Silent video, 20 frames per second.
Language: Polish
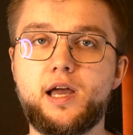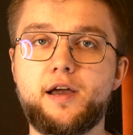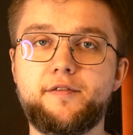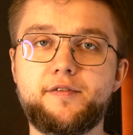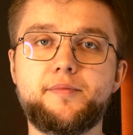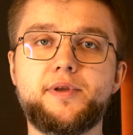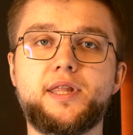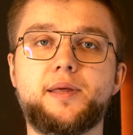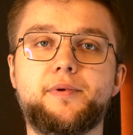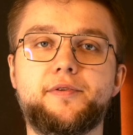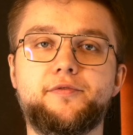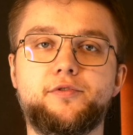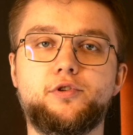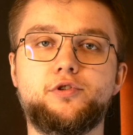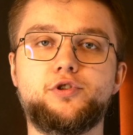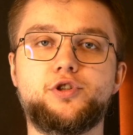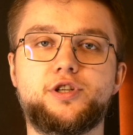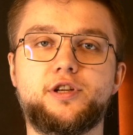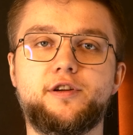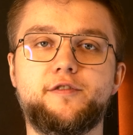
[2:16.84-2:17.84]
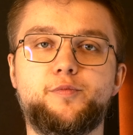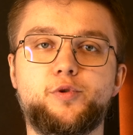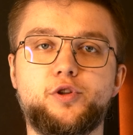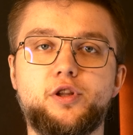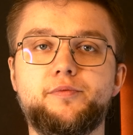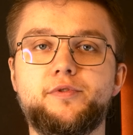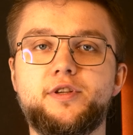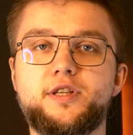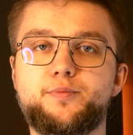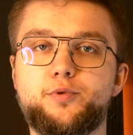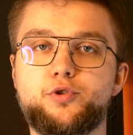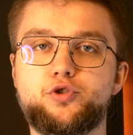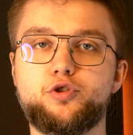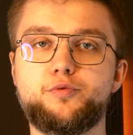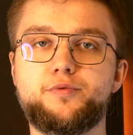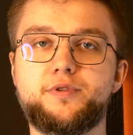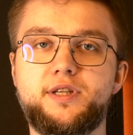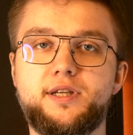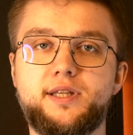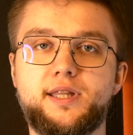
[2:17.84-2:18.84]
Wiemy na pewno, że w podobny
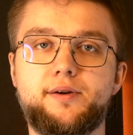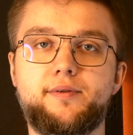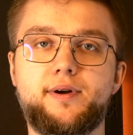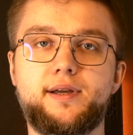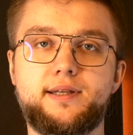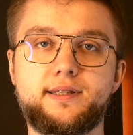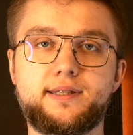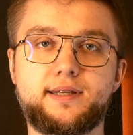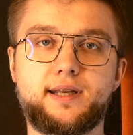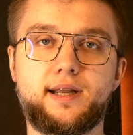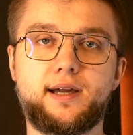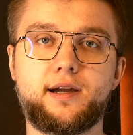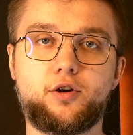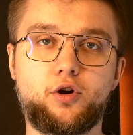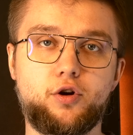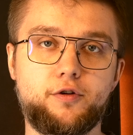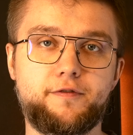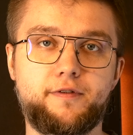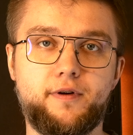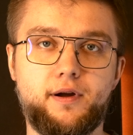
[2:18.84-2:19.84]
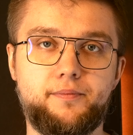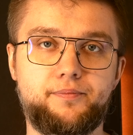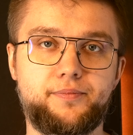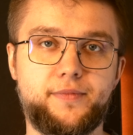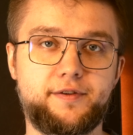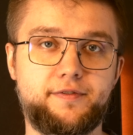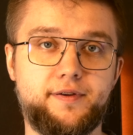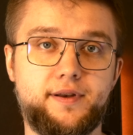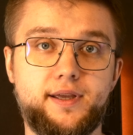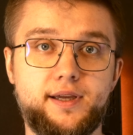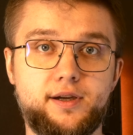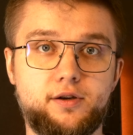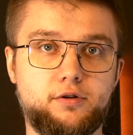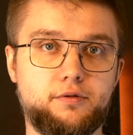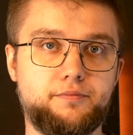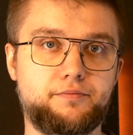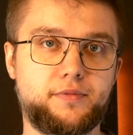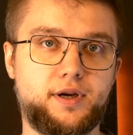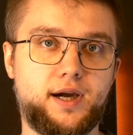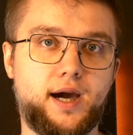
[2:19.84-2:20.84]
sposób zniknęła iskra Kofa, Teferiego.
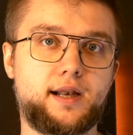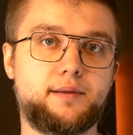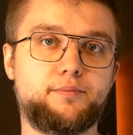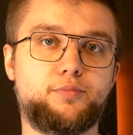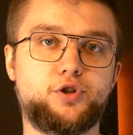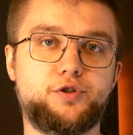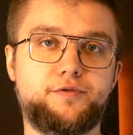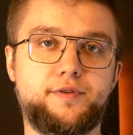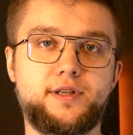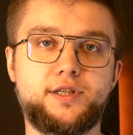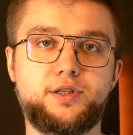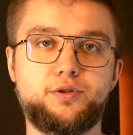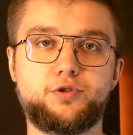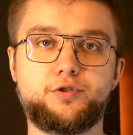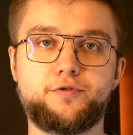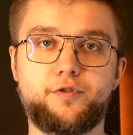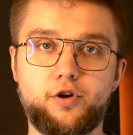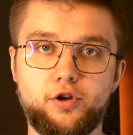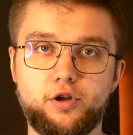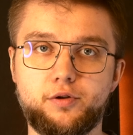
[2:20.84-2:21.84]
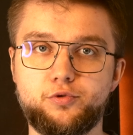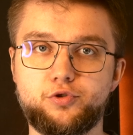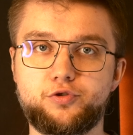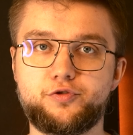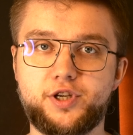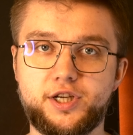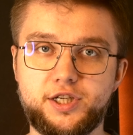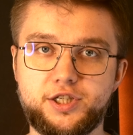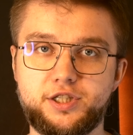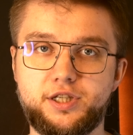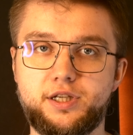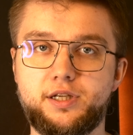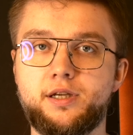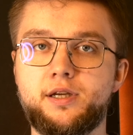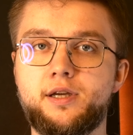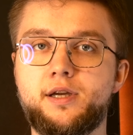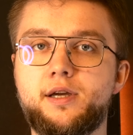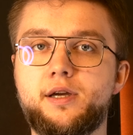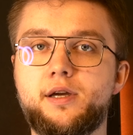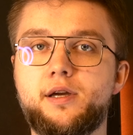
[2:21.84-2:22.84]
Karn poświęcił swoją już wcześniej.
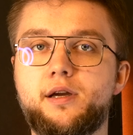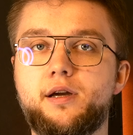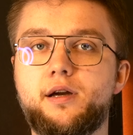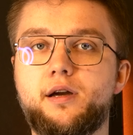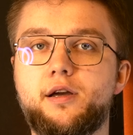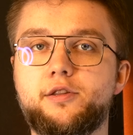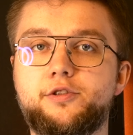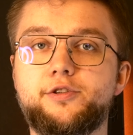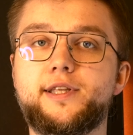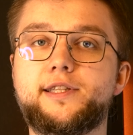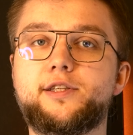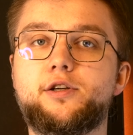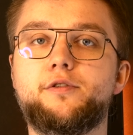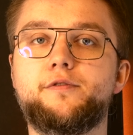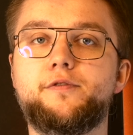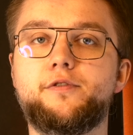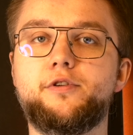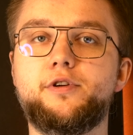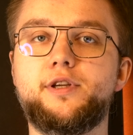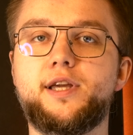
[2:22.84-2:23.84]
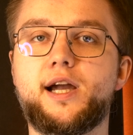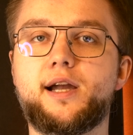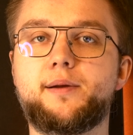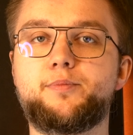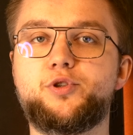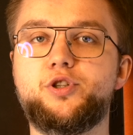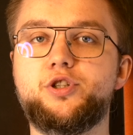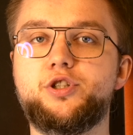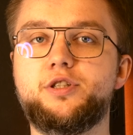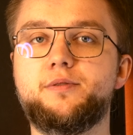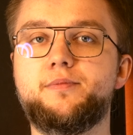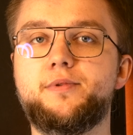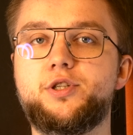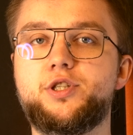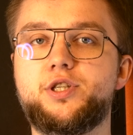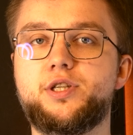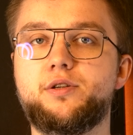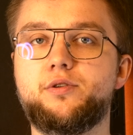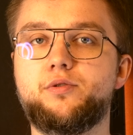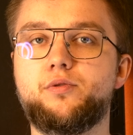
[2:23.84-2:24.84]
E, dodatkowo, jak przyjrzymy
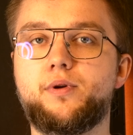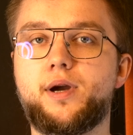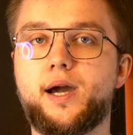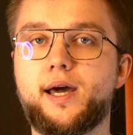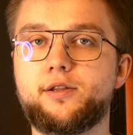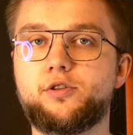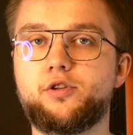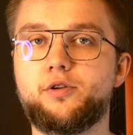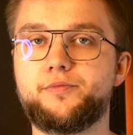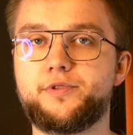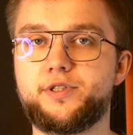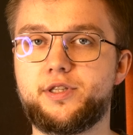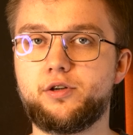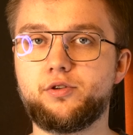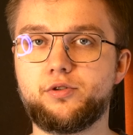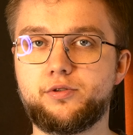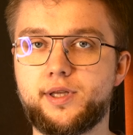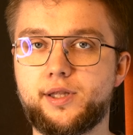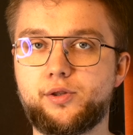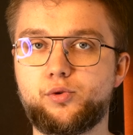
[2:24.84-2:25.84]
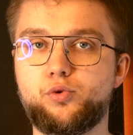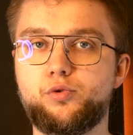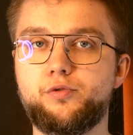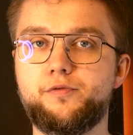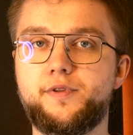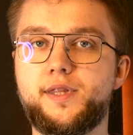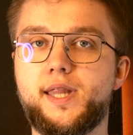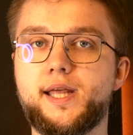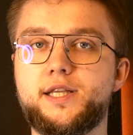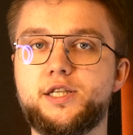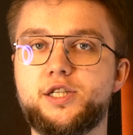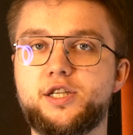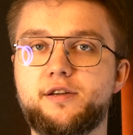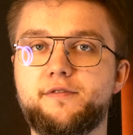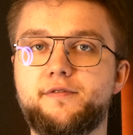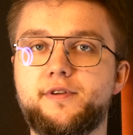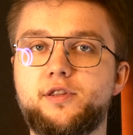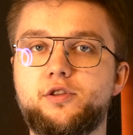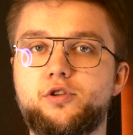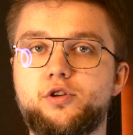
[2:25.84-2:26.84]
się kartom z tego dodatku, widać, że
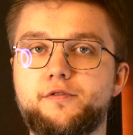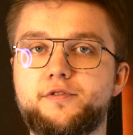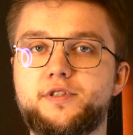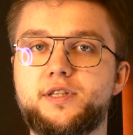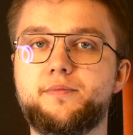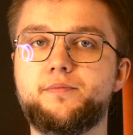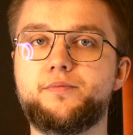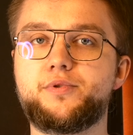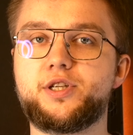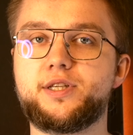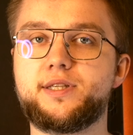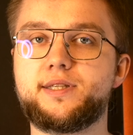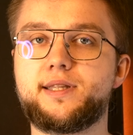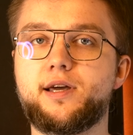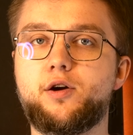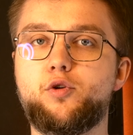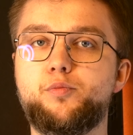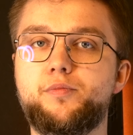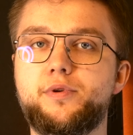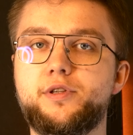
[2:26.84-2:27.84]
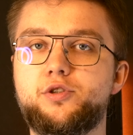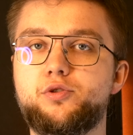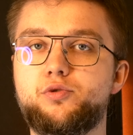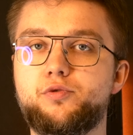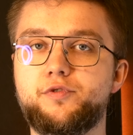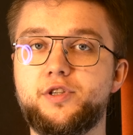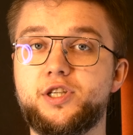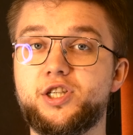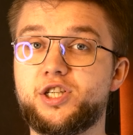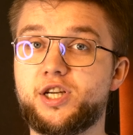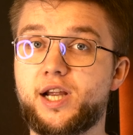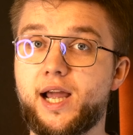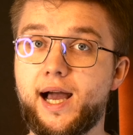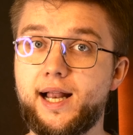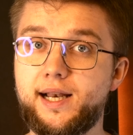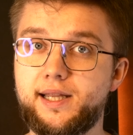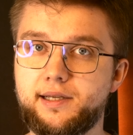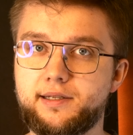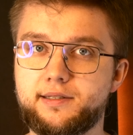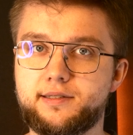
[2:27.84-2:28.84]
wędrowcem przestał być również
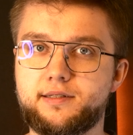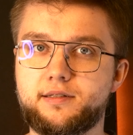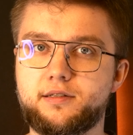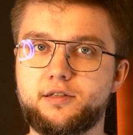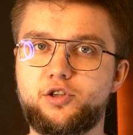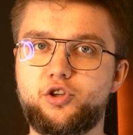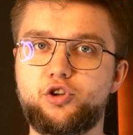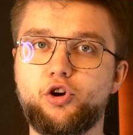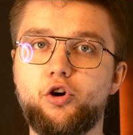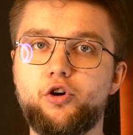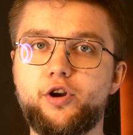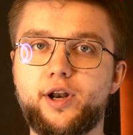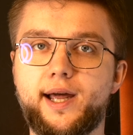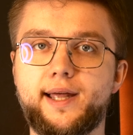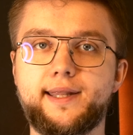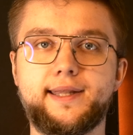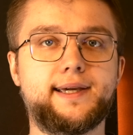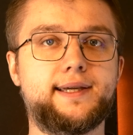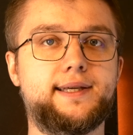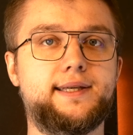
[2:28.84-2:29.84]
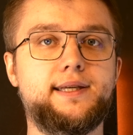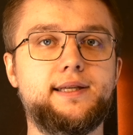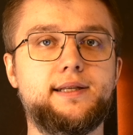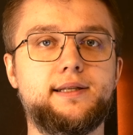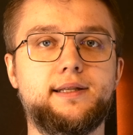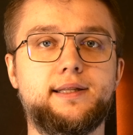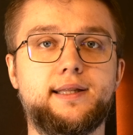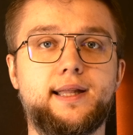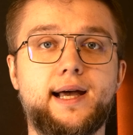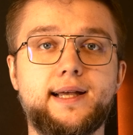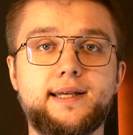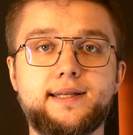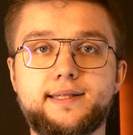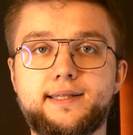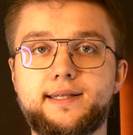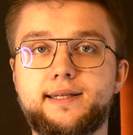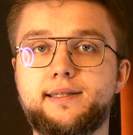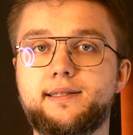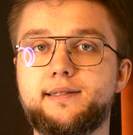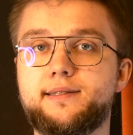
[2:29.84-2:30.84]
Kalix, Kiora, Nahiri,
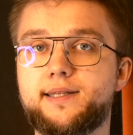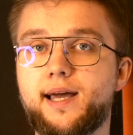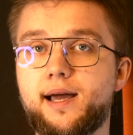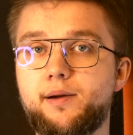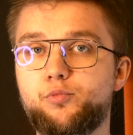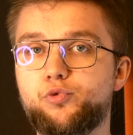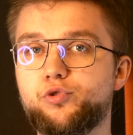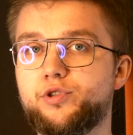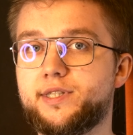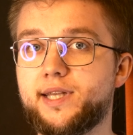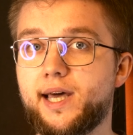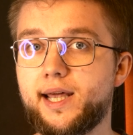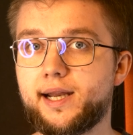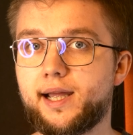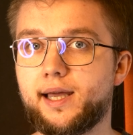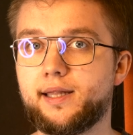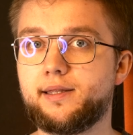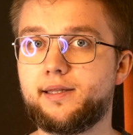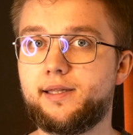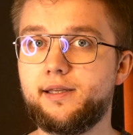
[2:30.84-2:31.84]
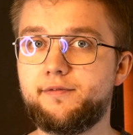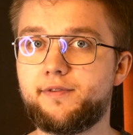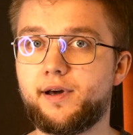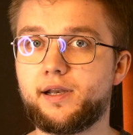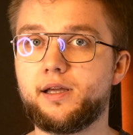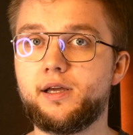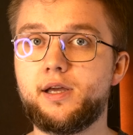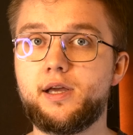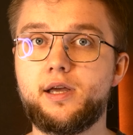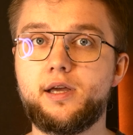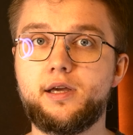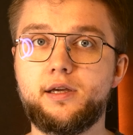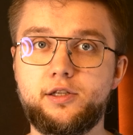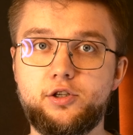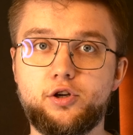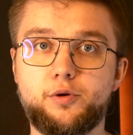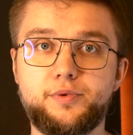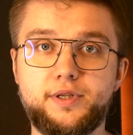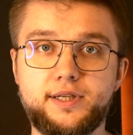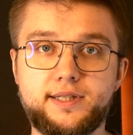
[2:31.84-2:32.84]
Narset, Samut, Sarkan, Tywar
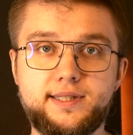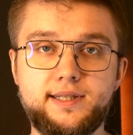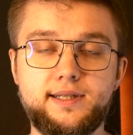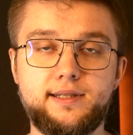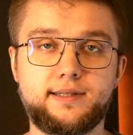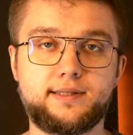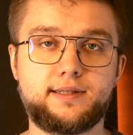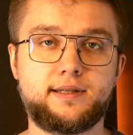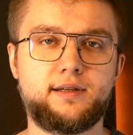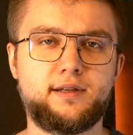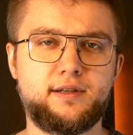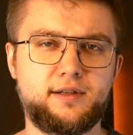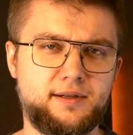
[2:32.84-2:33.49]
i Obnixilis.